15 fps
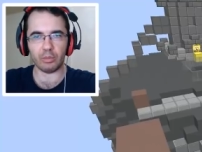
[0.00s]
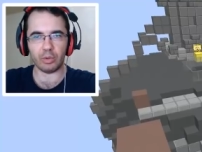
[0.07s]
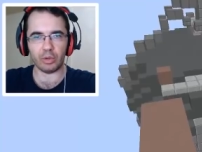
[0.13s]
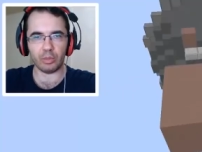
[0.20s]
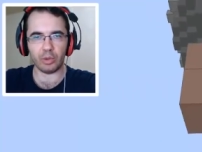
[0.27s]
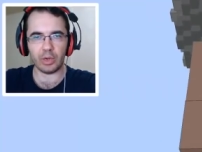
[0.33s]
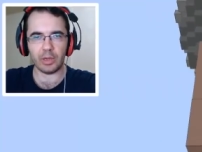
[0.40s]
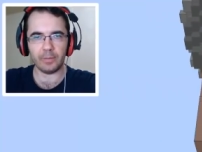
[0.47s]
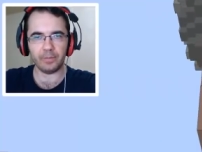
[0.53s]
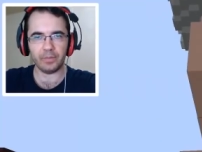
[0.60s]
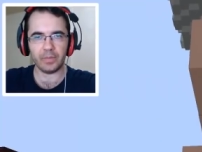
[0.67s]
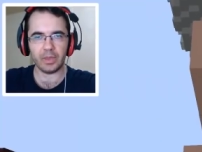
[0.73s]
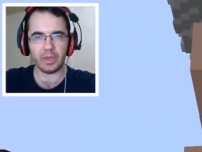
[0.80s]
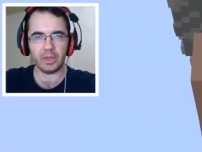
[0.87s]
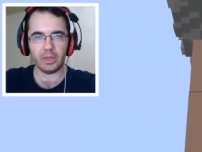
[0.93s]
böyle böyle.
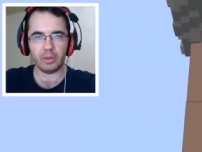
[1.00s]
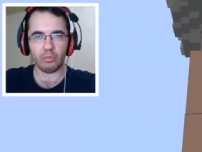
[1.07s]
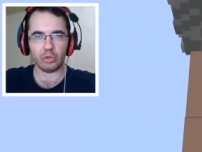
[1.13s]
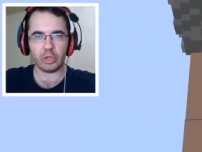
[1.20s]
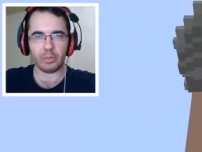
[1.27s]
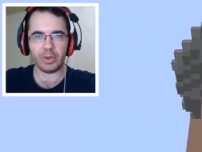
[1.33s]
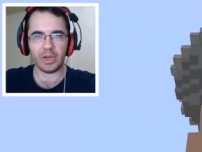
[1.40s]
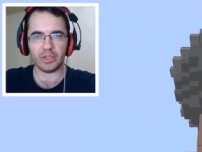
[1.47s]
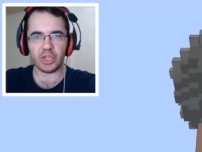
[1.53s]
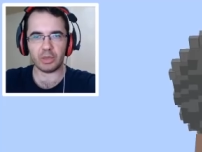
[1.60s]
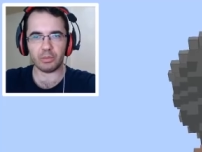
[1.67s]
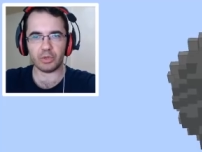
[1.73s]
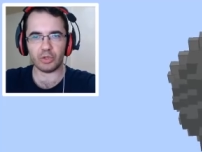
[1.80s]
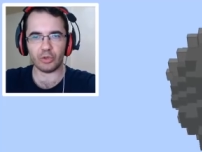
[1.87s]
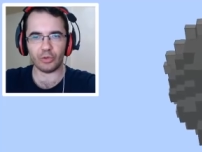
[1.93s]
Muhtemelen
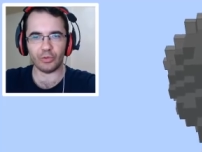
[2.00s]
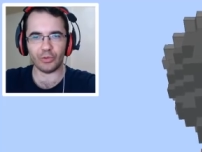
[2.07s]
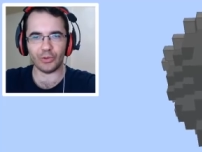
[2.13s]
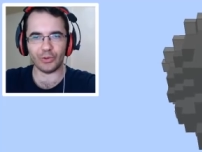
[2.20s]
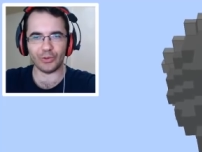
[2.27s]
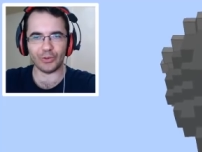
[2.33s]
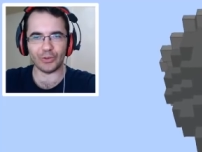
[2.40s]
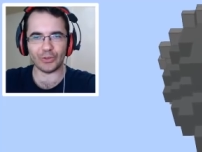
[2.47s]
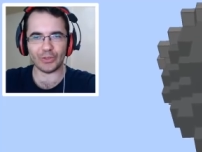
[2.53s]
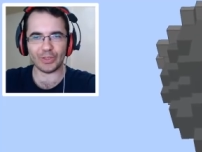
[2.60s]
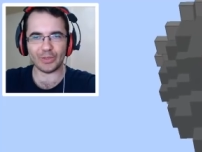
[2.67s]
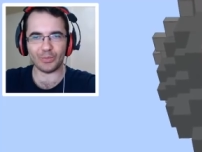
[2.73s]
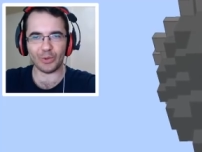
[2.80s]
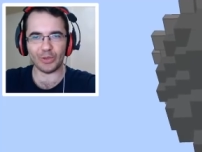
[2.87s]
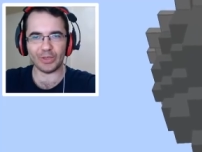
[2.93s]
çekmiştir o videonun konusunu.
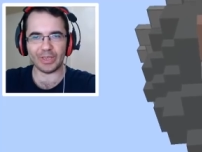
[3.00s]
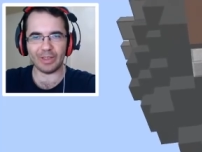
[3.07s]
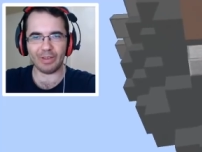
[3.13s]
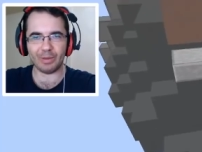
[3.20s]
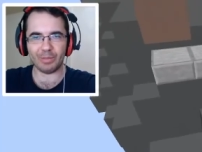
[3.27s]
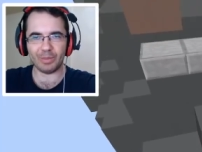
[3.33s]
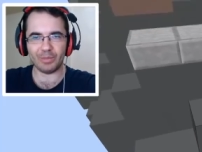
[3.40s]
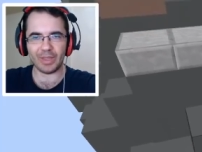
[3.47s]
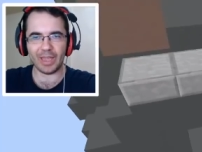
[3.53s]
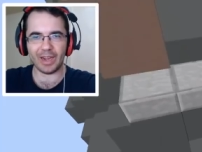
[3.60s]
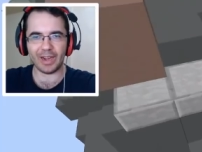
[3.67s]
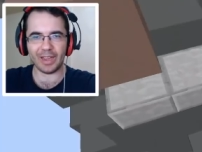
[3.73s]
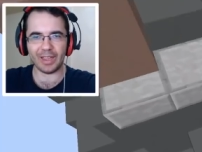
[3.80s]
Spoiler de vermeyeyim. Yarına